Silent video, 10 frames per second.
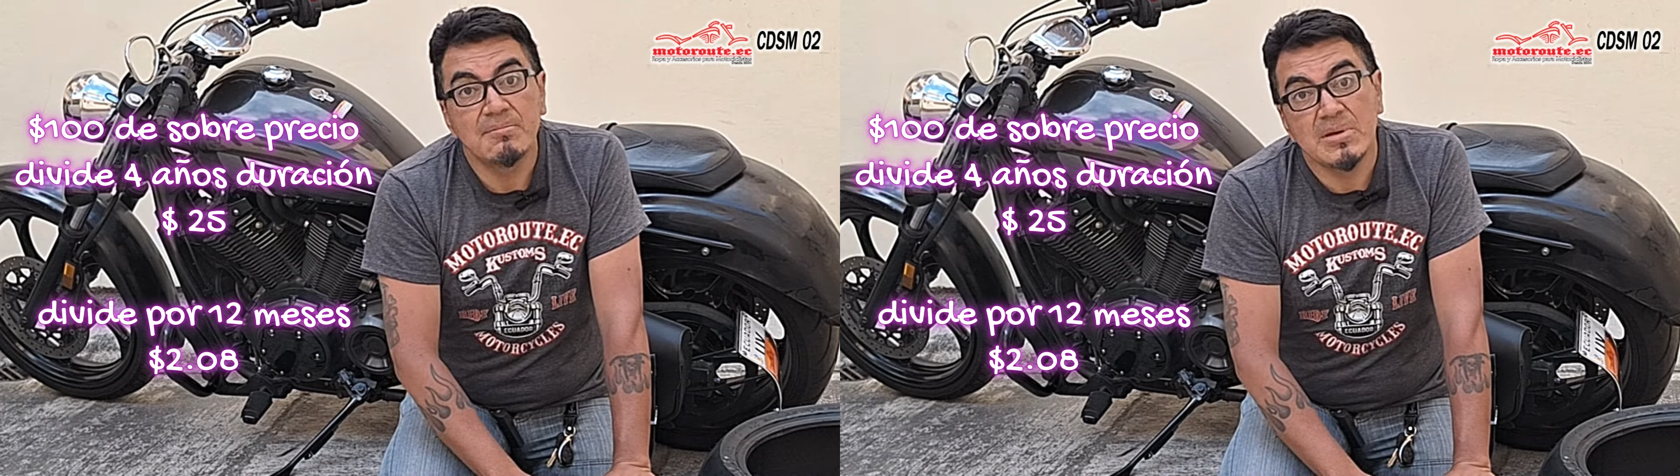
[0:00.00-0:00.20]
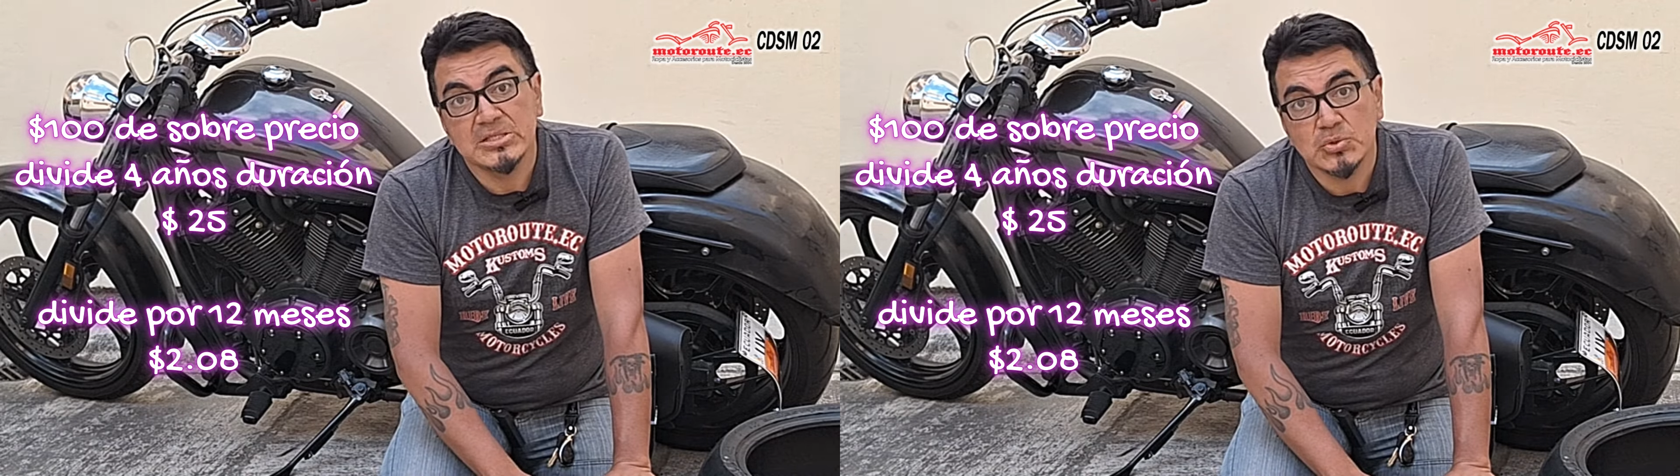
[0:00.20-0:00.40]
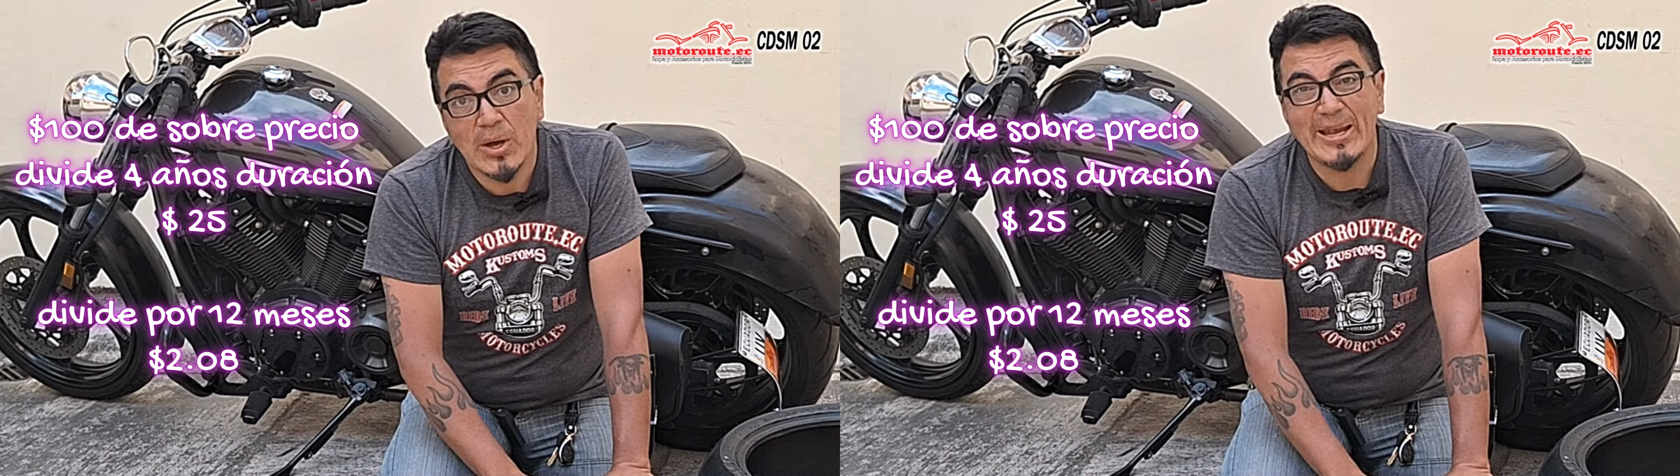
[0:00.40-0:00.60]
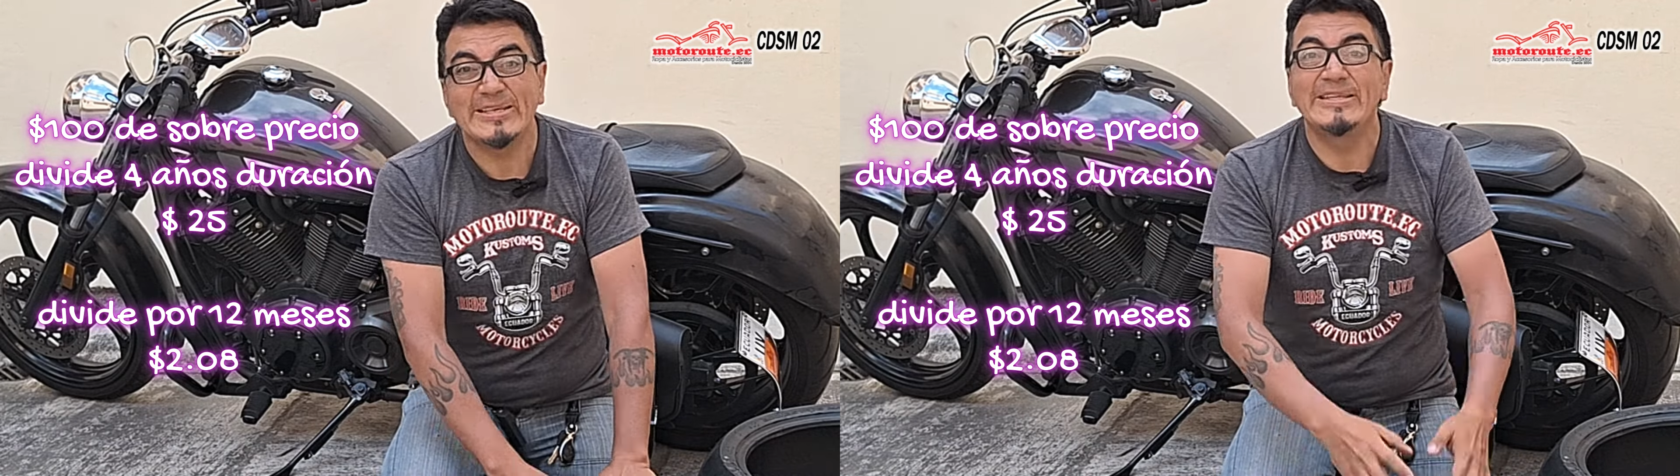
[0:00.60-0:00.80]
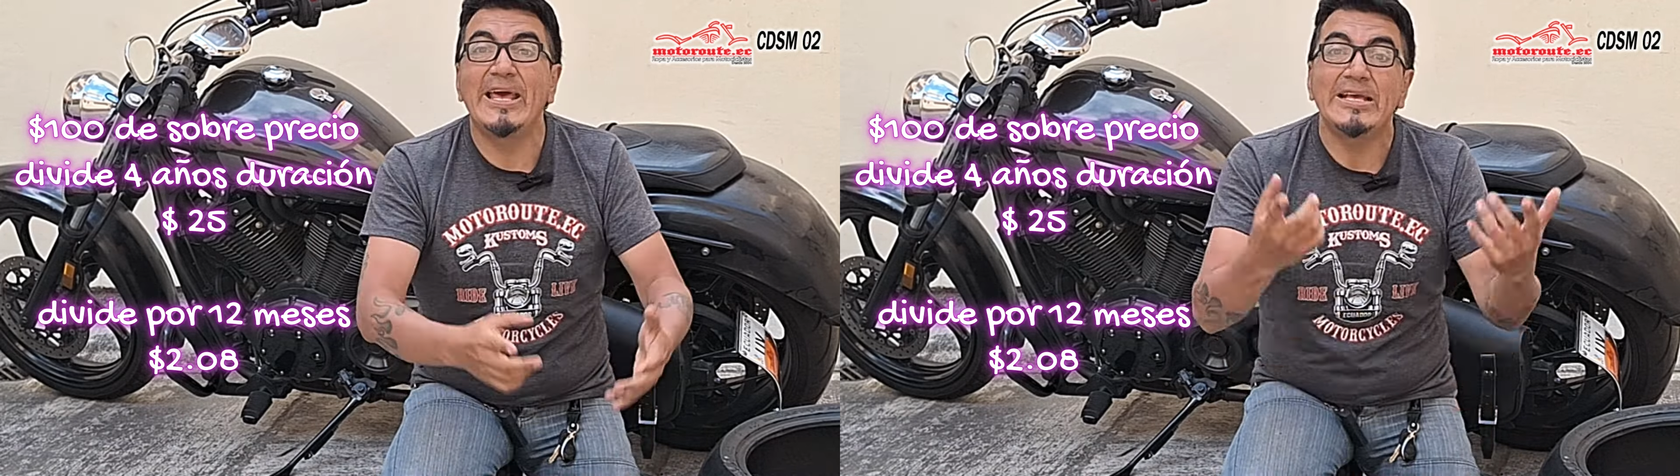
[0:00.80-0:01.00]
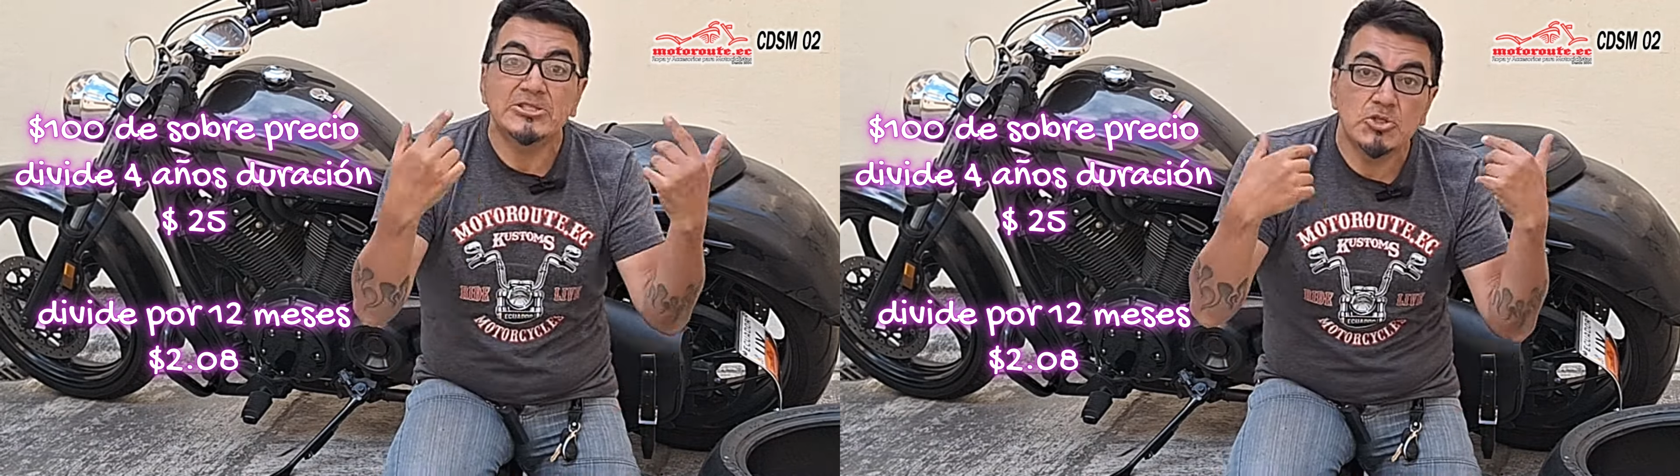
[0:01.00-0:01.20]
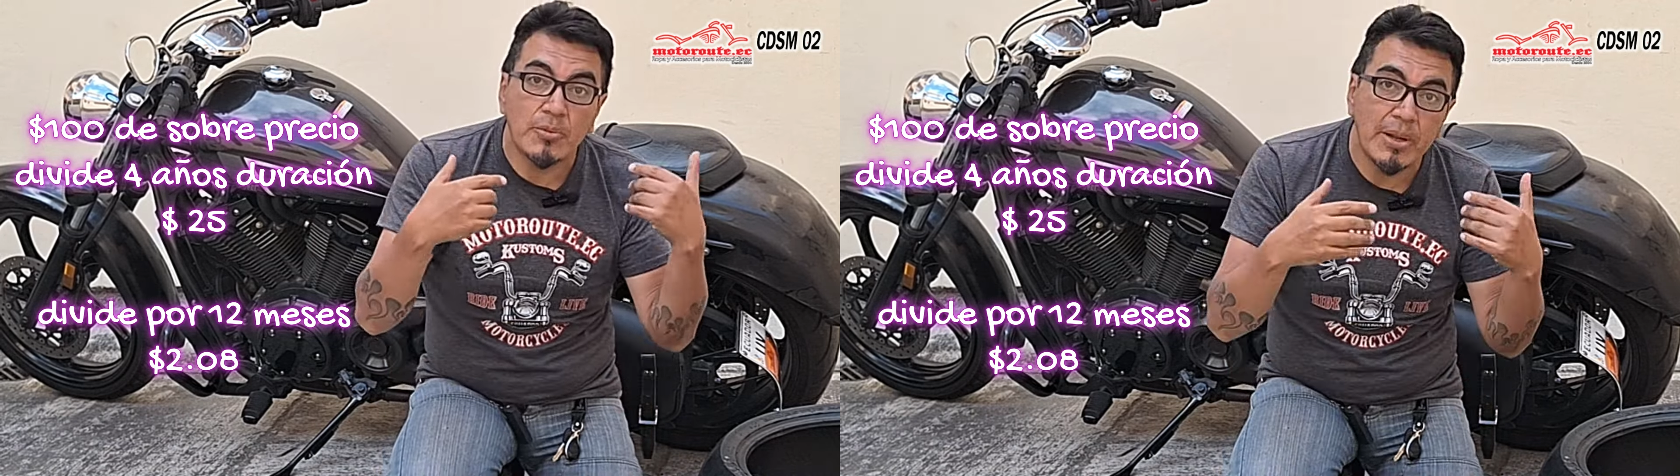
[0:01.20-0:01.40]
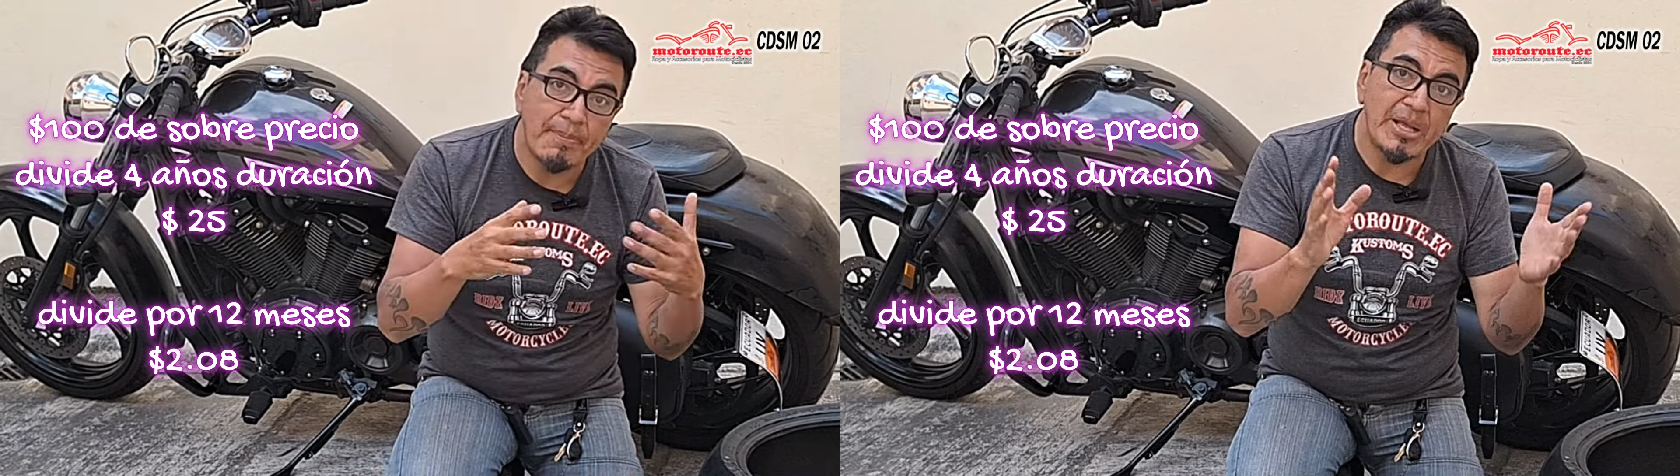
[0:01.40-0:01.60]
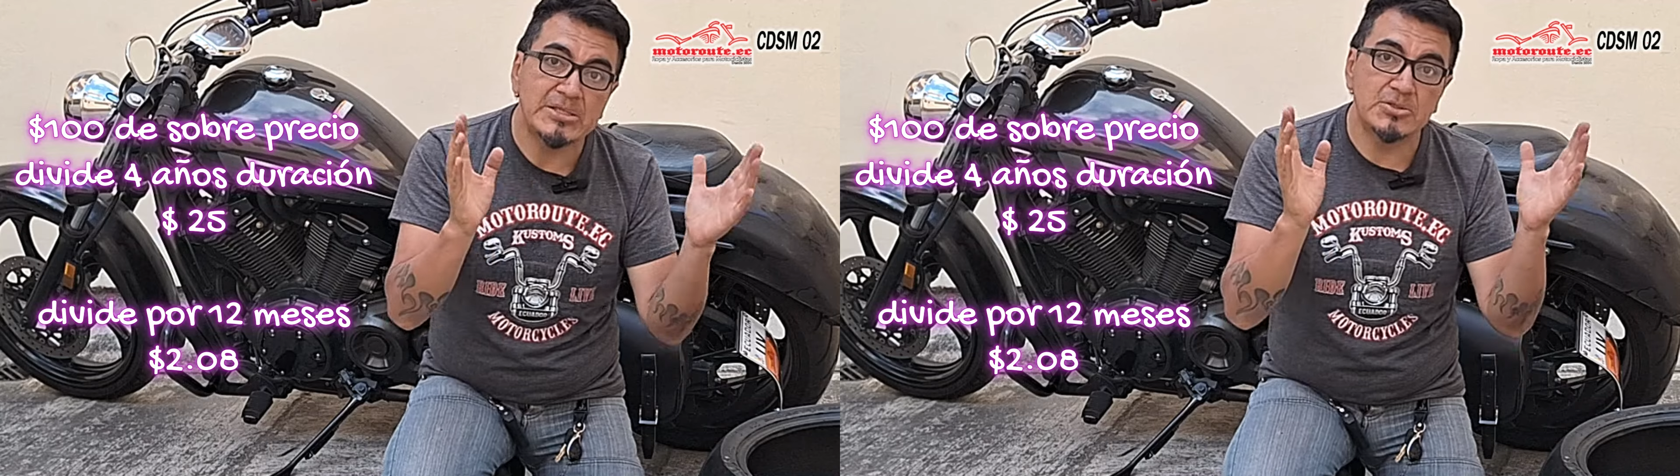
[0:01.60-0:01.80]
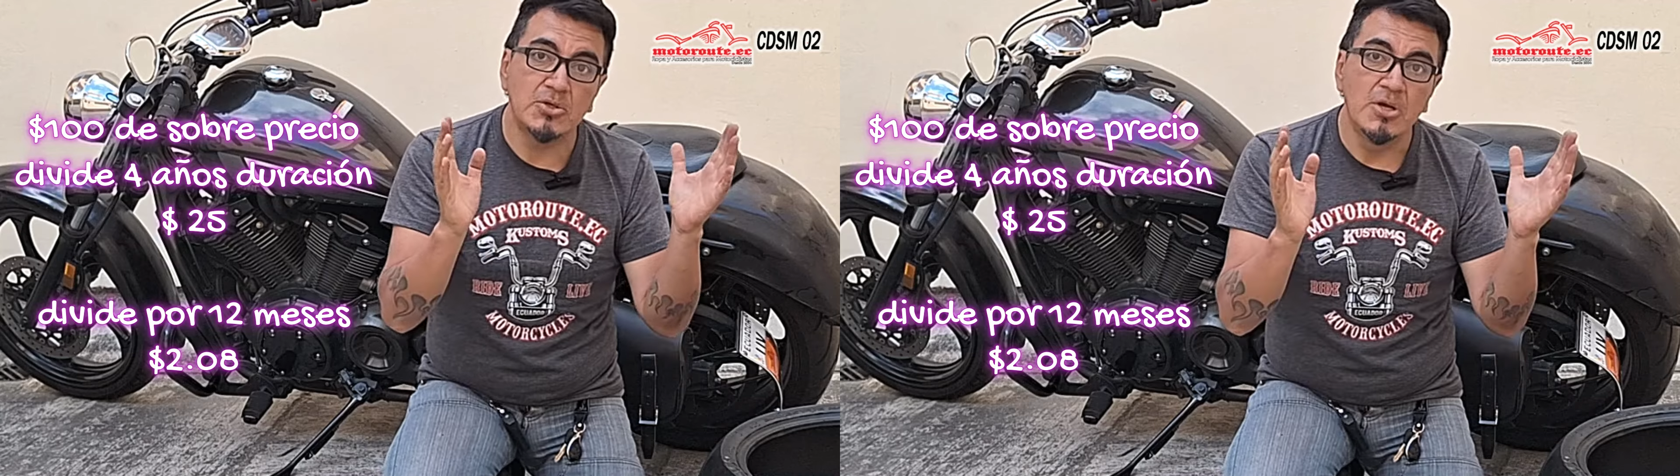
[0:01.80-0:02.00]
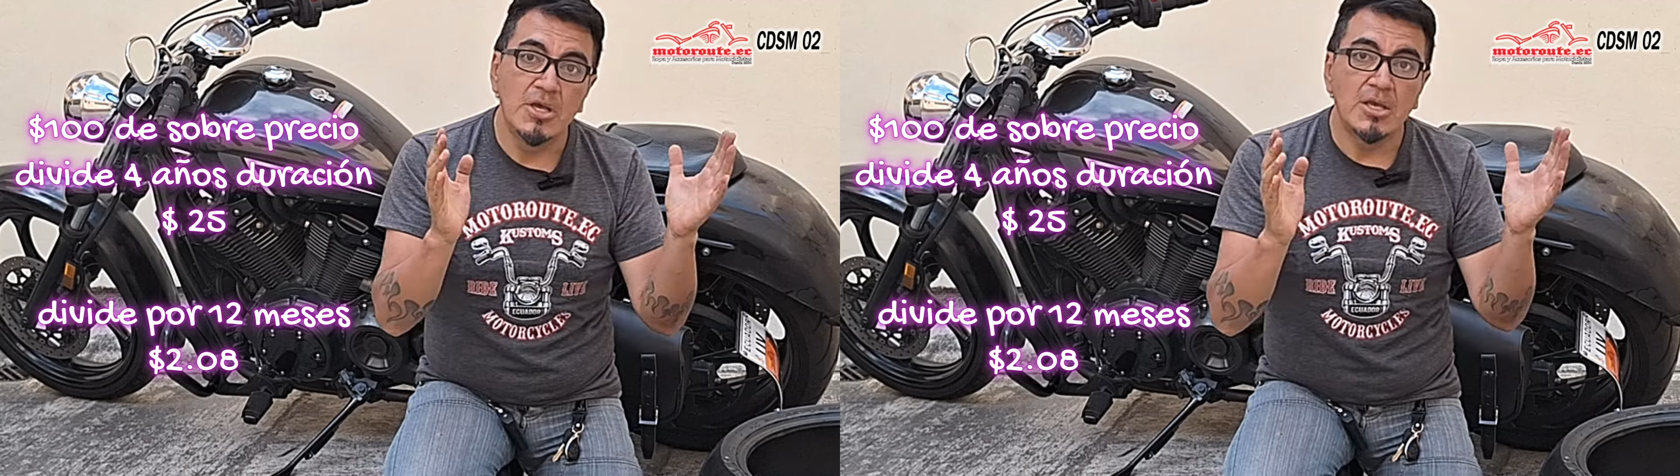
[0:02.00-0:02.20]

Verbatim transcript: mensuales de sobreprecio